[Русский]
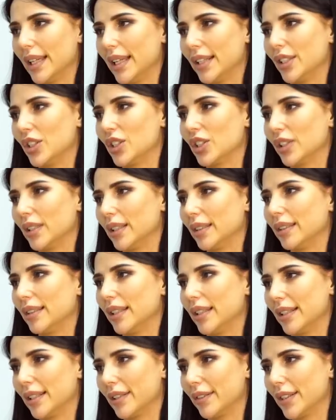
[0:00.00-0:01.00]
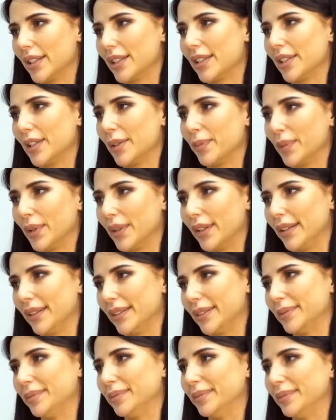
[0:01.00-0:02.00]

я и начала тренироваться и пахать.